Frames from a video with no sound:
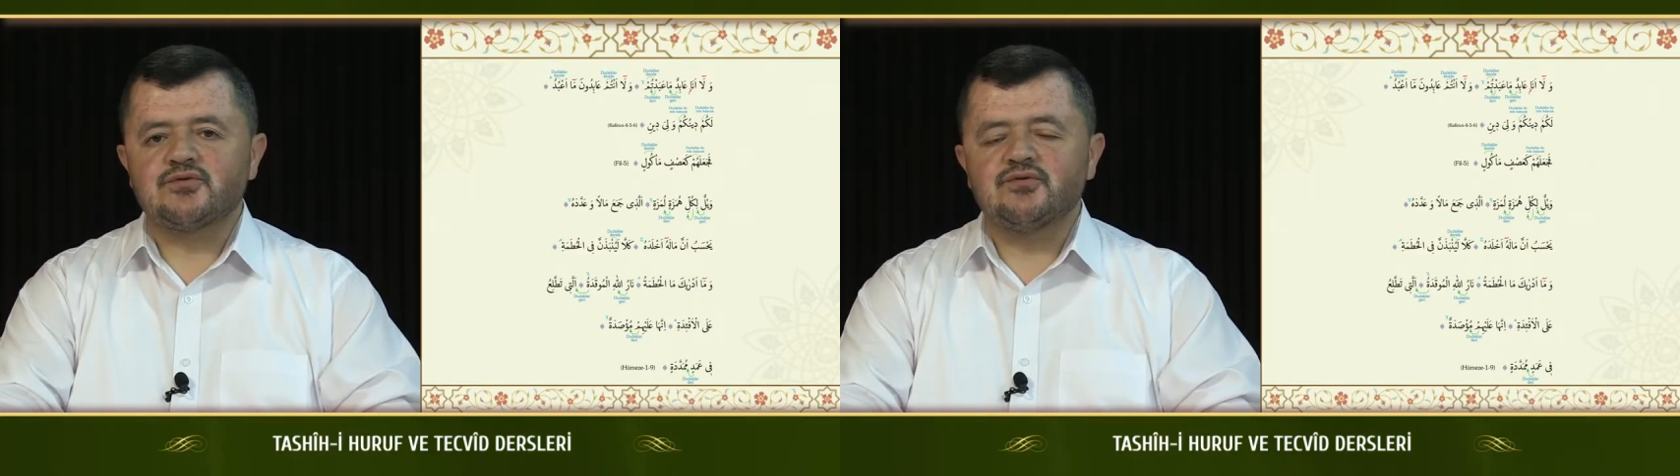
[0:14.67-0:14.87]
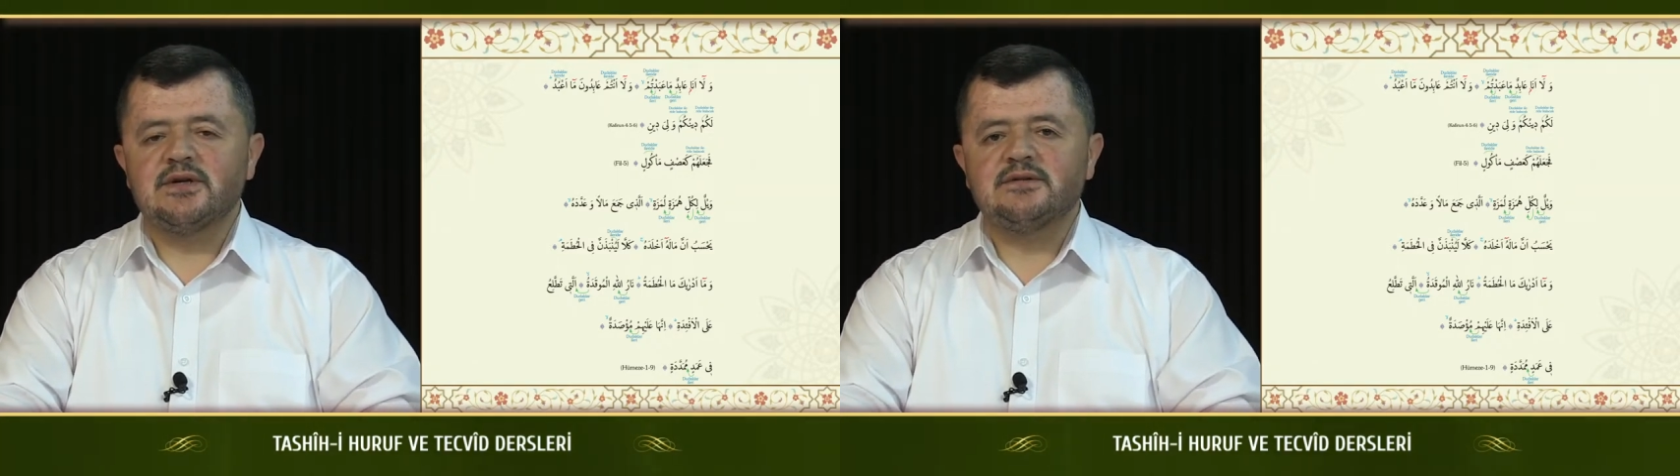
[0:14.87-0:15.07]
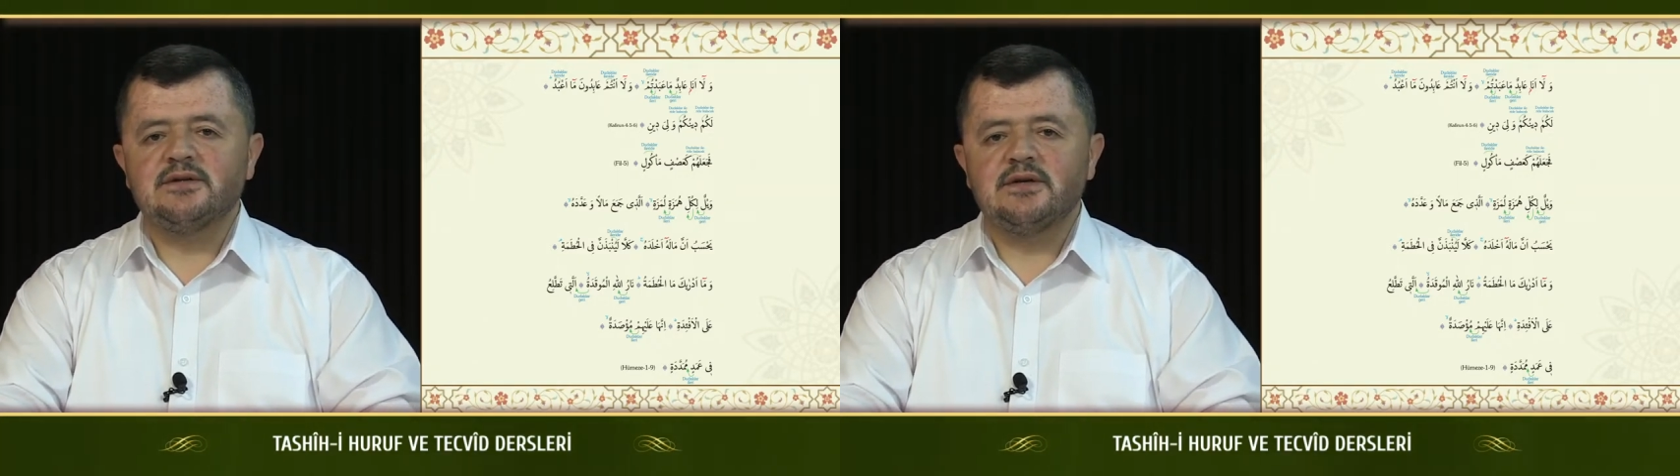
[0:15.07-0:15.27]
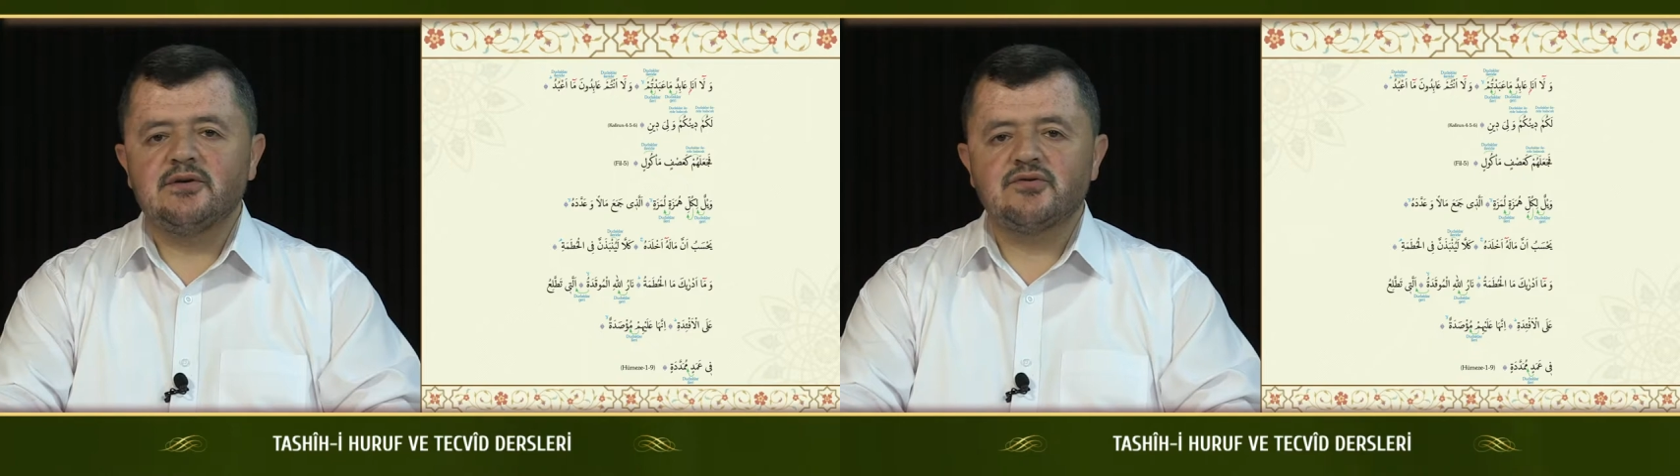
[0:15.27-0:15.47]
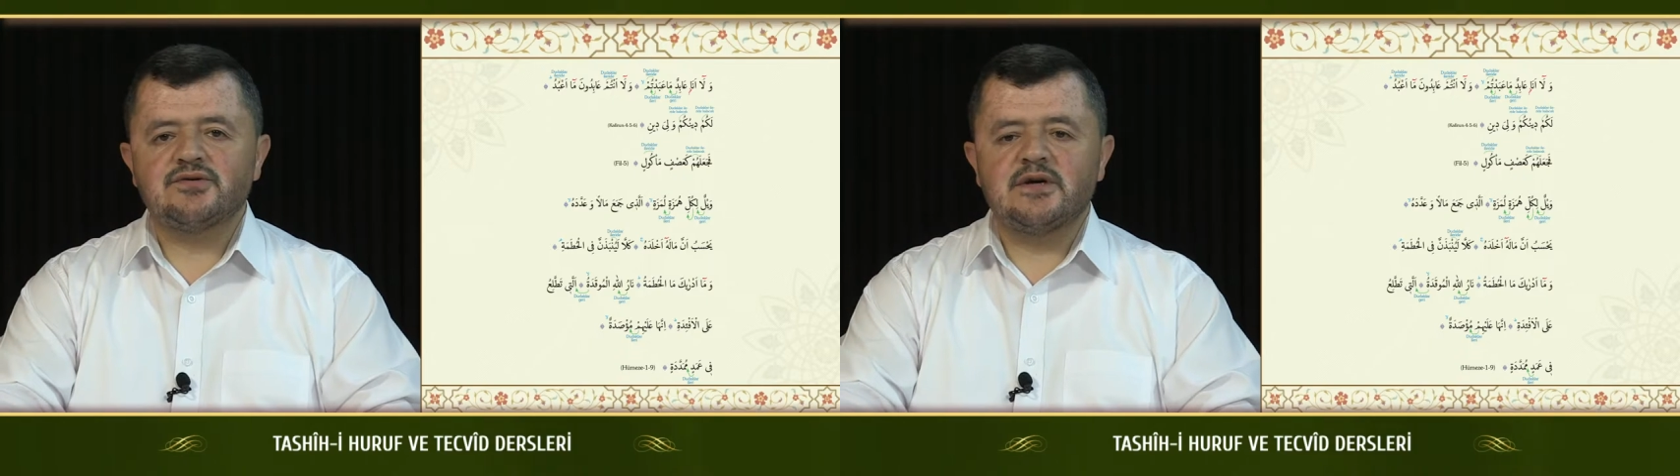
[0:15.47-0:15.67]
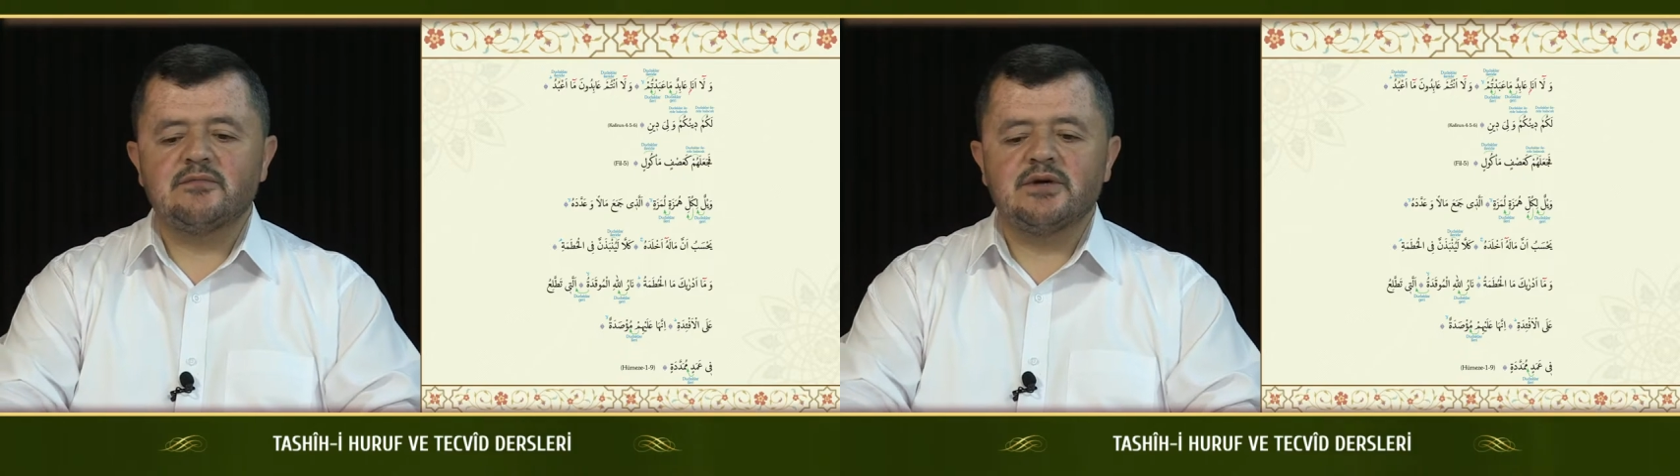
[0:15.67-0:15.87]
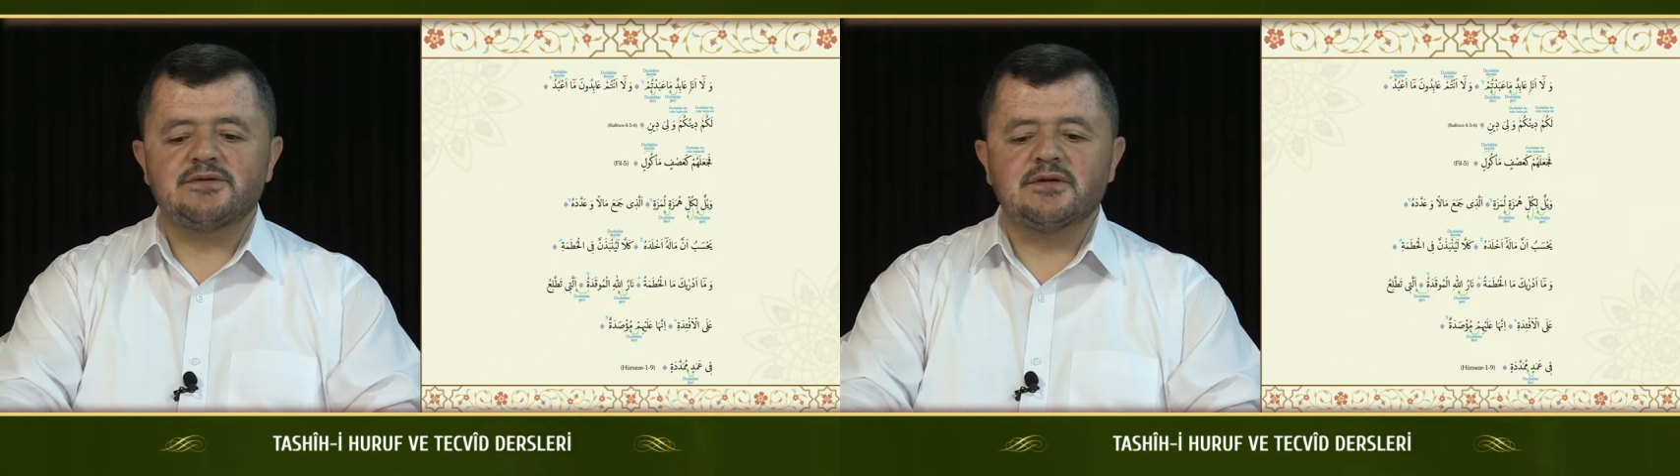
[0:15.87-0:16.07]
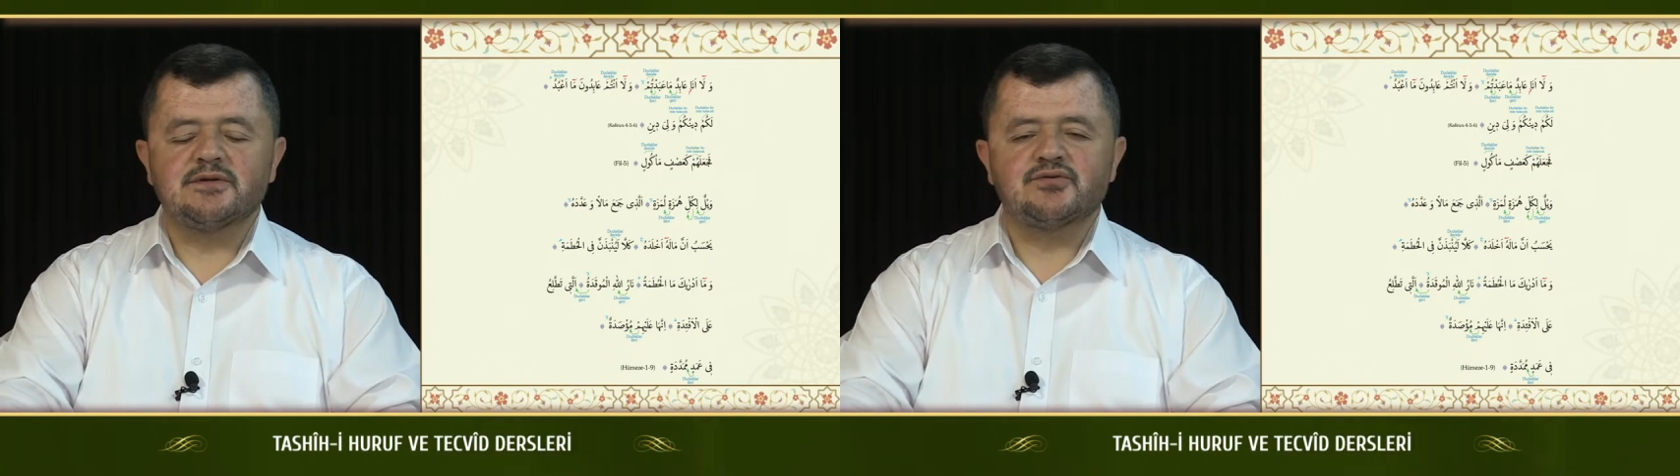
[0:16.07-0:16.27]
suretiyle göstermeye
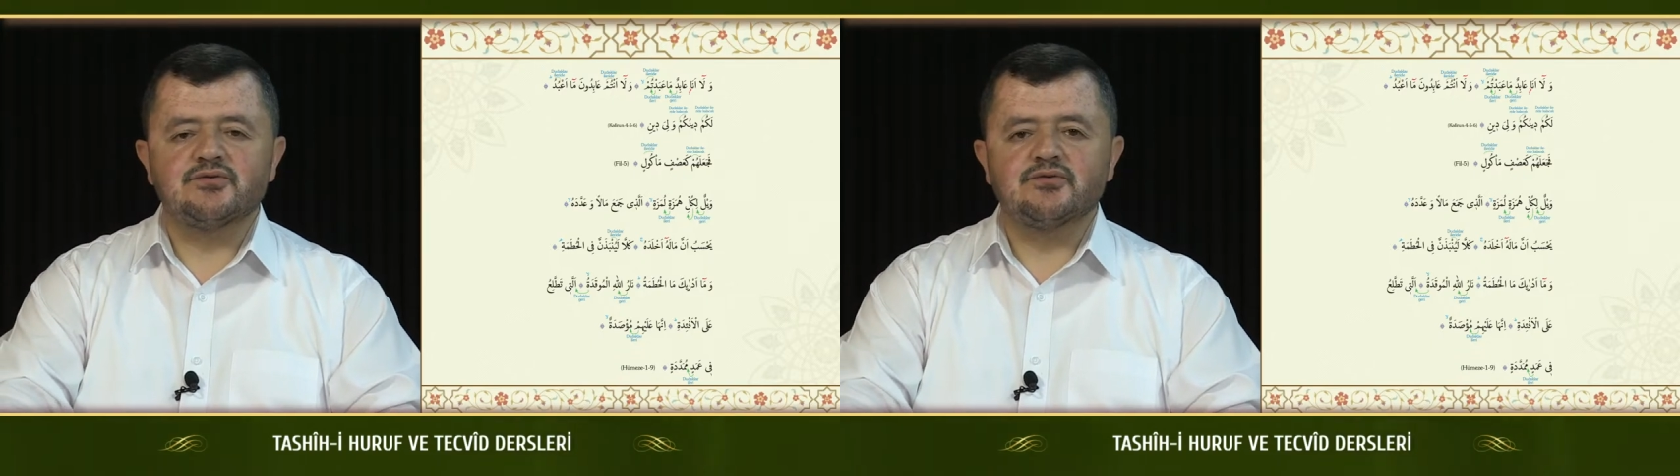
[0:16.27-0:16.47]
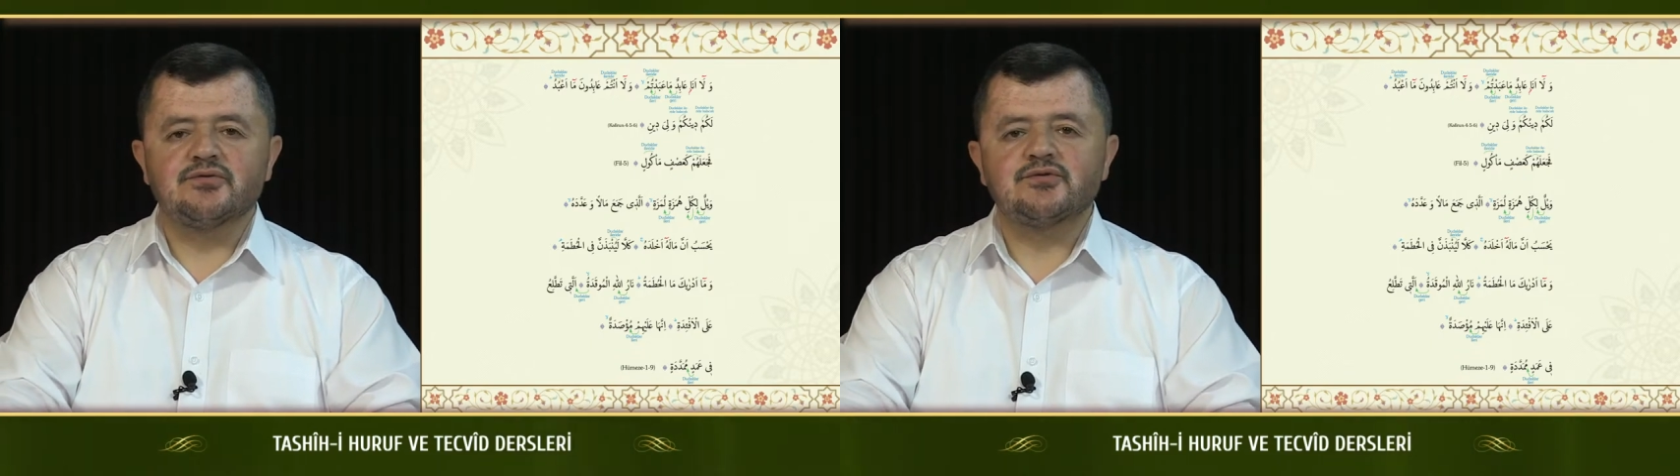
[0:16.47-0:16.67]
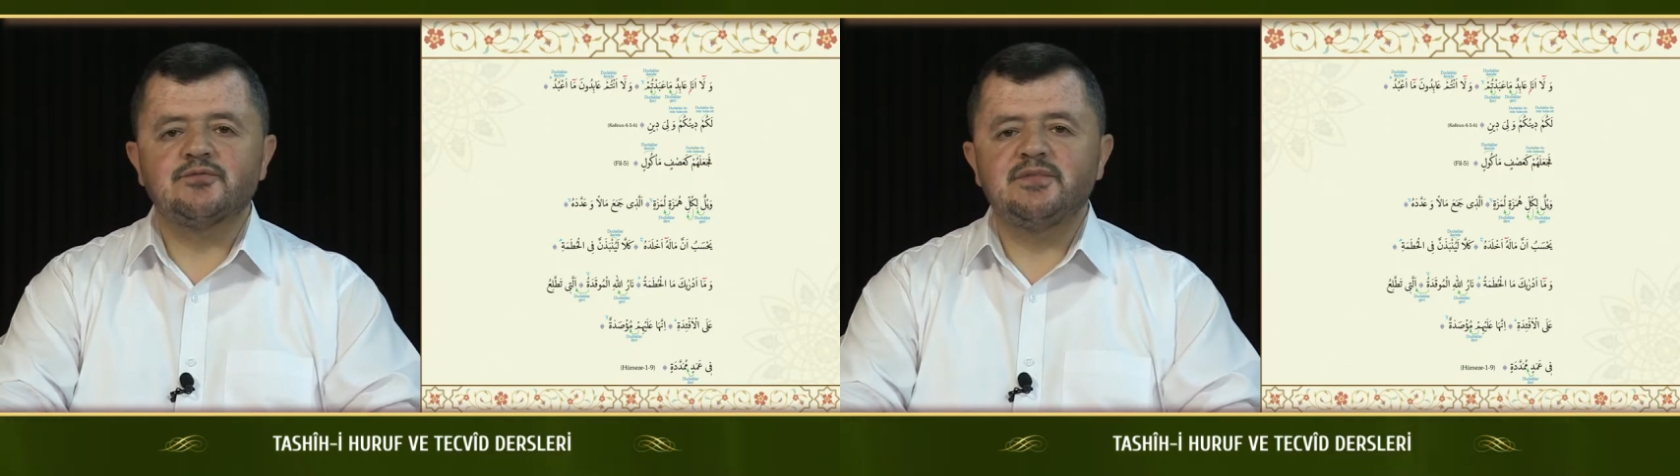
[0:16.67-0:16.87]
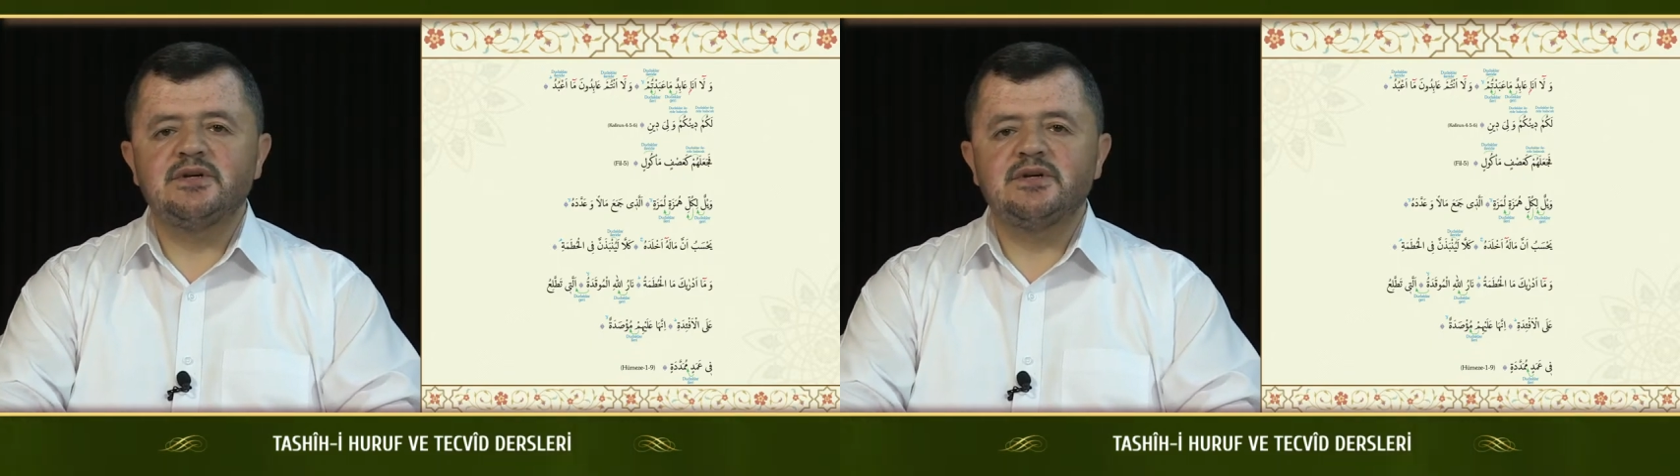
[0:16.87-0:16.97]
çalışıyoruz.